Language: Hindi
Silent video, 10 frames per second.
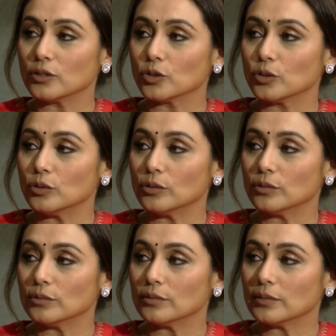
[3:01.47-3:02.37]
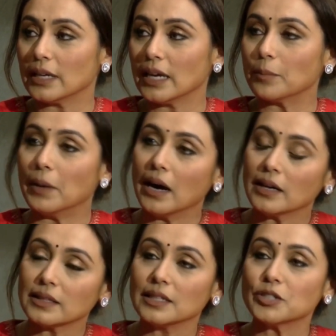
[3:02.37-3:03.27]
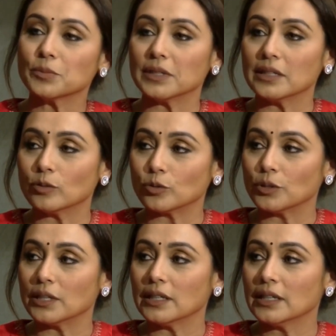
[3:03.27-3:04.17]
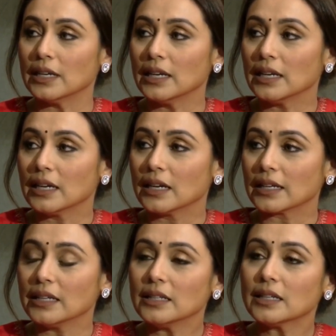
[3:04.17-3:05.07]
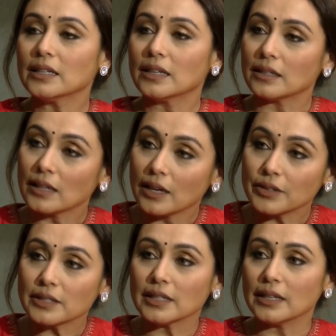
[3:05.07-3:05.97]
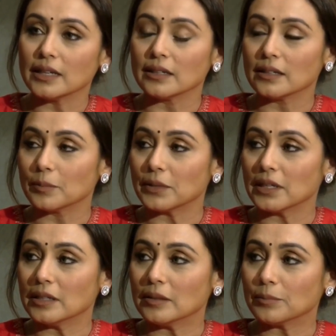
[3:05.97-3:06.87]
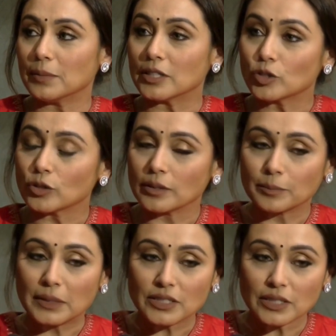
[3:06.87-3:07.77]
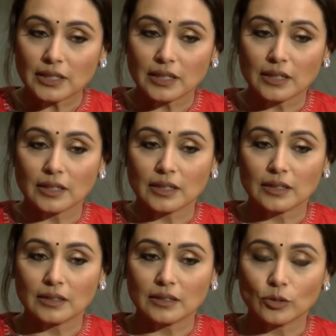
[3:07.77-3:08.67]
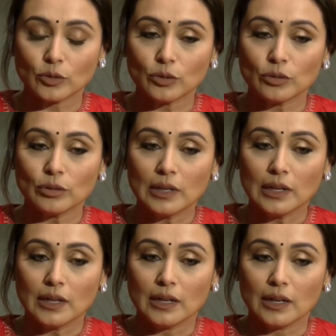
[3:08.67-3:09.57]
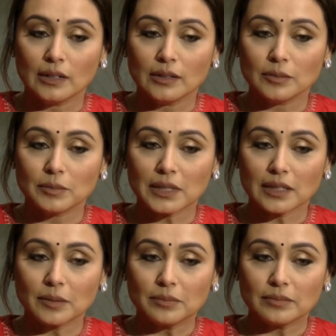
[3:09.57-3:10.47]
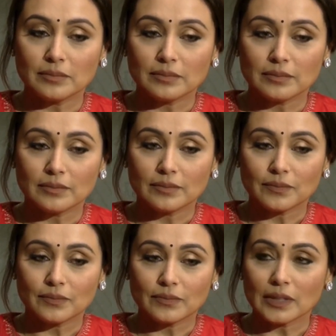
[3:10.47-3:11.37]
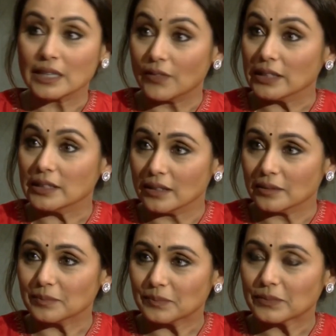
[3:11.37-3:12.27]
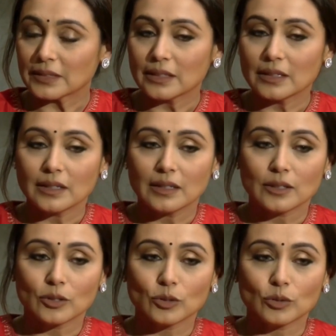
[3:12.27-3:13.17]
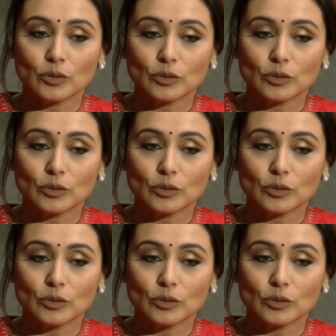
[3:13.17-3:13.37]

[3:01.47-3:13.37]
जो एक बाहर देश में उन्होंने किन किन कठिनाइयों से लेकर अपने बच्चों बच्चे तक को आ, मतलब गवा दिया तो